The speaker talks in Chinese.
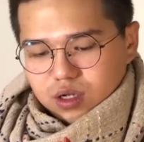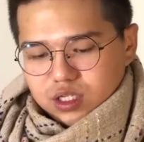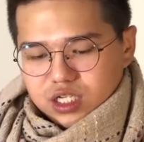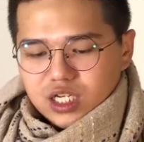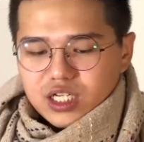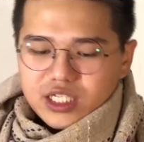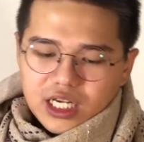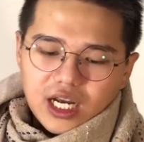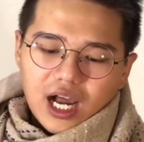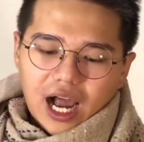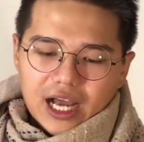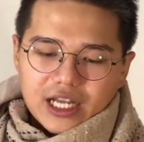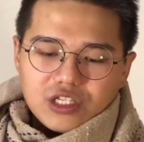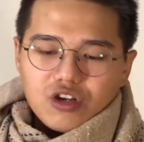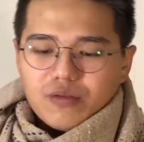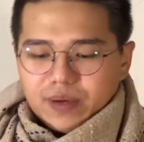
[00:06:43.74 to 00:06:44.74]
其实这个
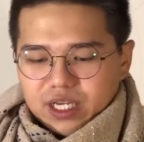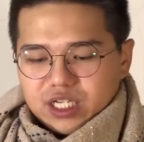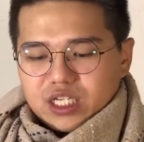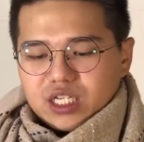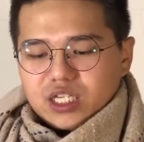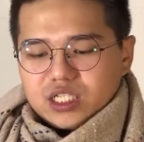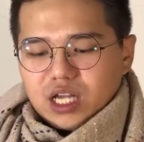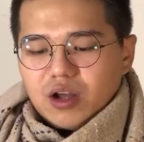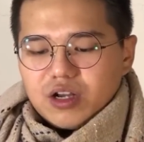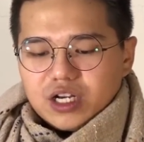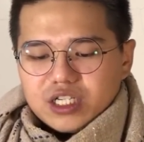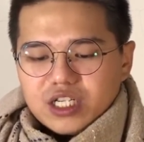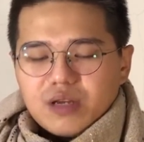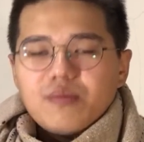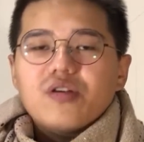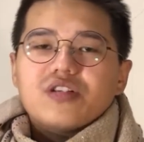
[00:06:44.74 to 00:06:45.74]
还是会被吸，稍微
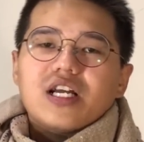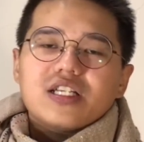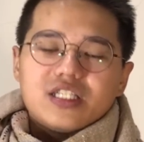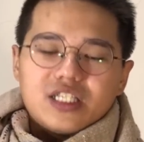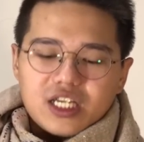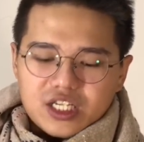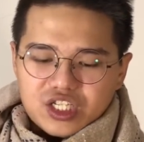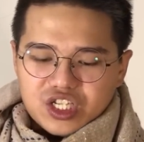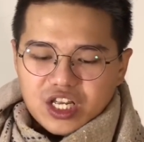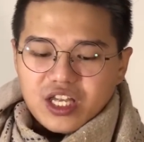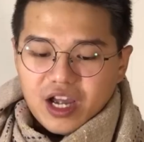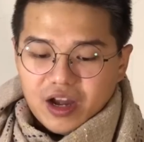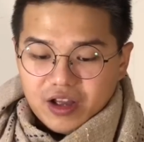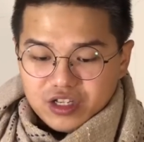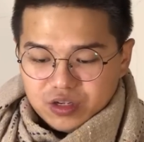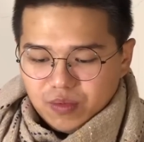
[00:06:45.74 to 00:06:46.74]
可行，没有像之前神
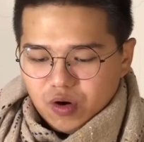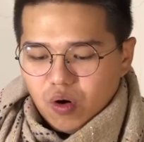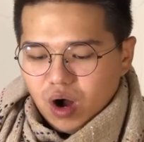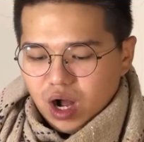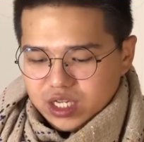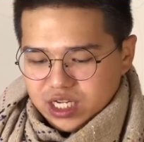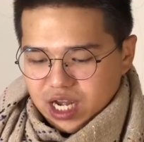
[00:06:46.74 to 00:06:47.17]
鸟一样这么夸